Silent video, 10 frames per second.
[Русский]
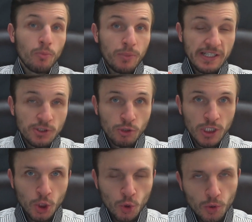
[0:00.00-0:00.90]
Приветствую,
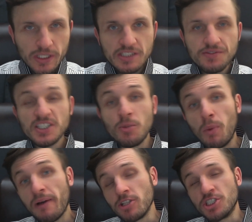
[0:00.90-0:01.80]
друг друг, на связи
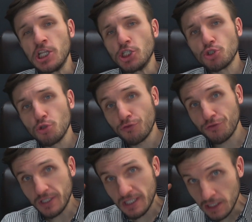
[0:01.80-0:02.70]
Павел
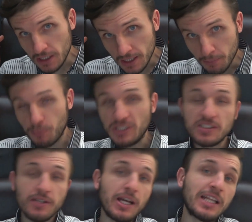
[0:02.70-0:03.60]
Чернышов, и я
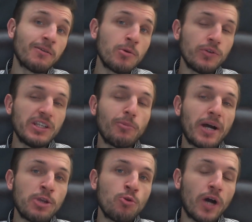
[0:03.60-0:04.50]
представляю твоему
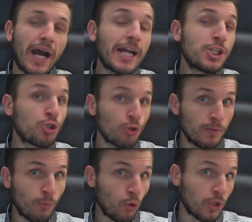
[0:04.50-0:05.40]
вниманию
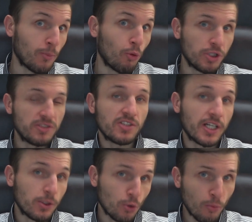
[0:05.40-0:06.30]
отчет по работе с
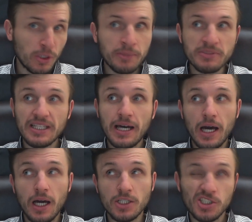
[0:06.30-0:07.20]
райт-роботом за
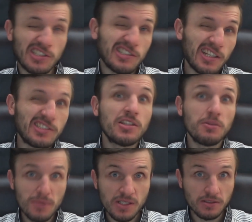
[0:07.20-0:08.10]
16
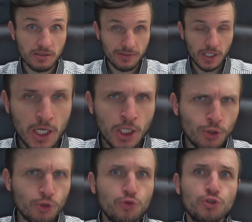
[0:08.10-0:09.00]
месяцев.
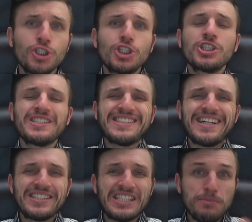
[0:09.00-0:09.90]
То есть уже
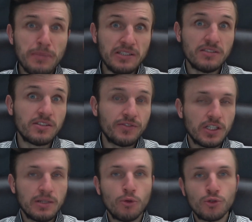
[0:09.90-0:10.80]
16 месяцев я
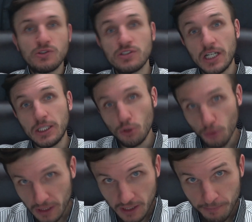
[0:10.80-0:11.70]
работаю с
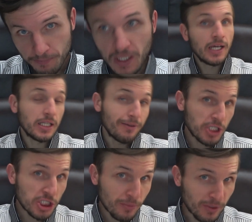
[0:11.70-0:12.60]
райт-роботом.
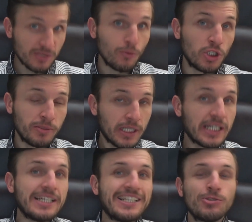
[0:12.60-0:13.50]
Давайте же посмотрим,
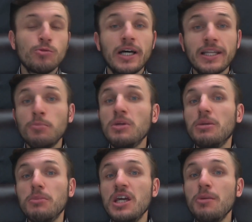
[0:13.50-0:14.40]
какие результаты мы
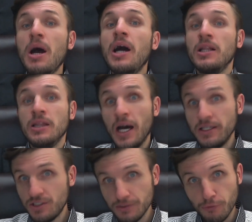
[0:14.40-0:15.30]
имеем на
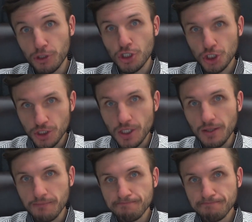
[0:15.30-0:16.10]
сегодняшний день.